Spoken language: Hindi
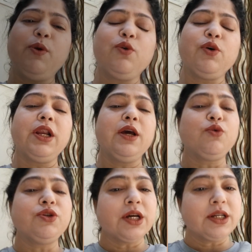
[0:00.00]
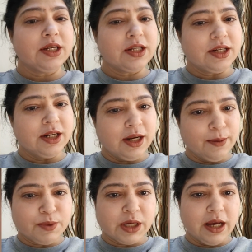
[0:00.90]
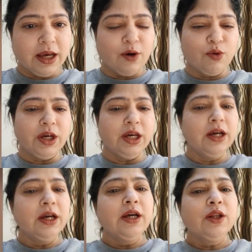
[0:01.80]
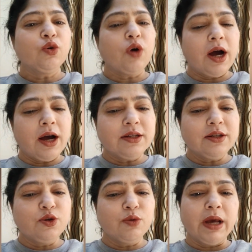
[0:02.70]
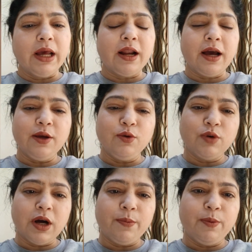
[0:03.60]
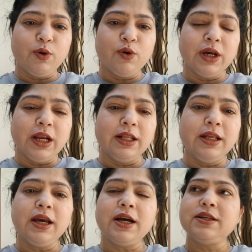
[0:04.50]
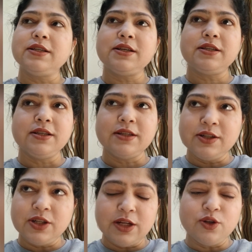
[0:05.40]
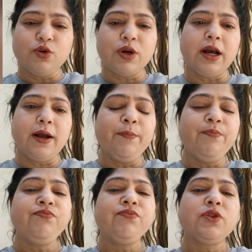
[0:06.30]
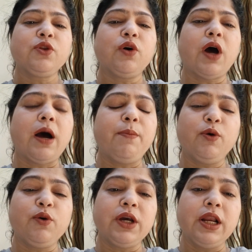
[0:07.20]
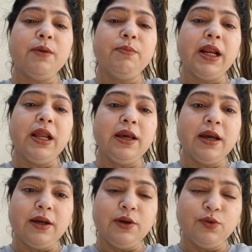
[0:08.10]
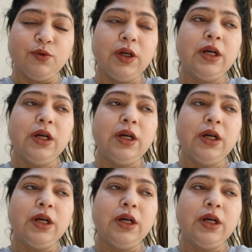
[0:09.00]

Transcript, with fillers: लोगों के लिए कुछ अच्छे अच्छे टिप्स लेके आऊंगी तो आज जो मैं लाई हूँ आप लोगों के लिए देखिए आज जैसे सीजन चेंज हो रहा है तो आप लोगों के लिए मैं लेके आई हूँ